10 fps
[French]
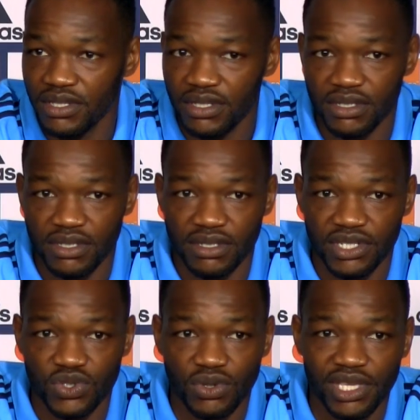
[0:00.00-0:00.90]
euh,
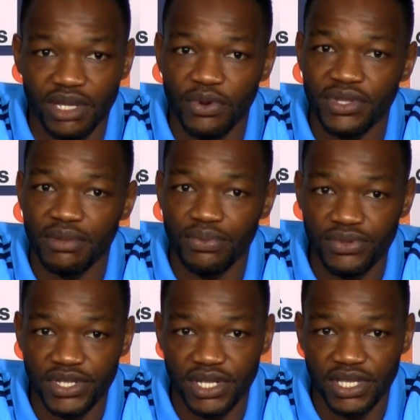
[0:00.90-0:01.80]
des joueurs qui apportent un
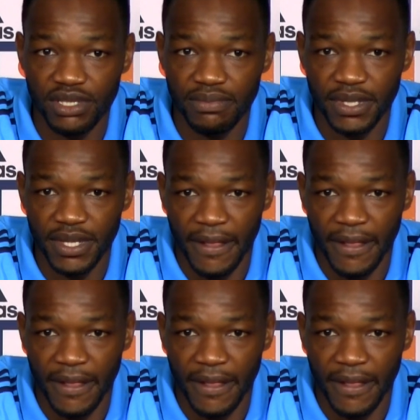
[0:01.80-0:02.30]
plus à l'équipe,